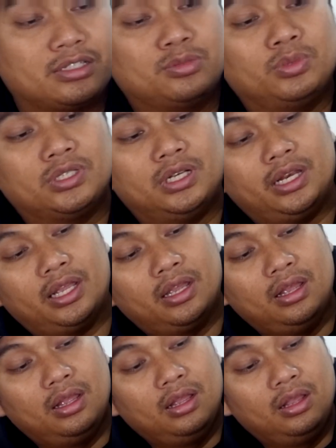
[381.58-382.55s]
semua ini nih
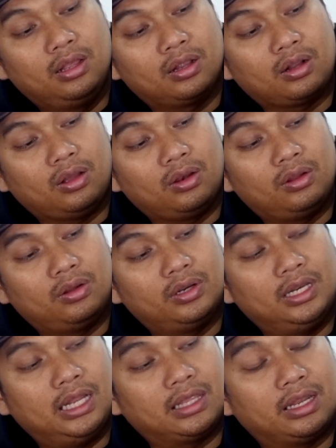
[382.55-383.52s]
kalau
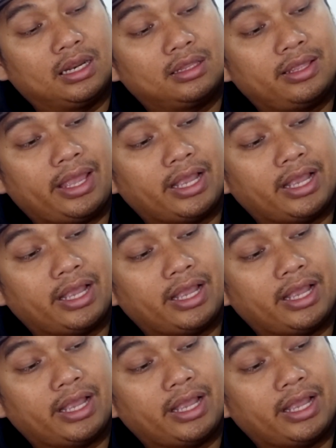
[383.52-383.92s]
dilihat dari deket tuh